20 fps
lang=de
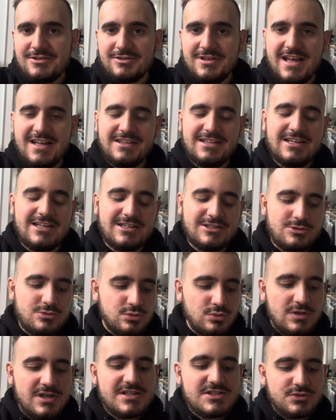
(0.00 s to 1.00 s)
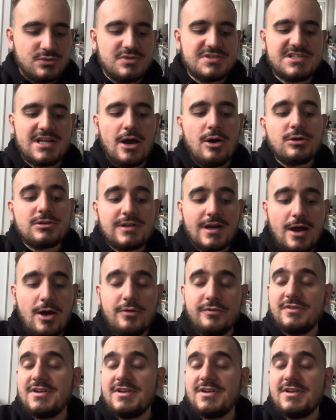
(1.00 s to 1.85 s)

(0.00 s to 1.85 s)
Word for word: Und er hat eine coole Soße auch drauf.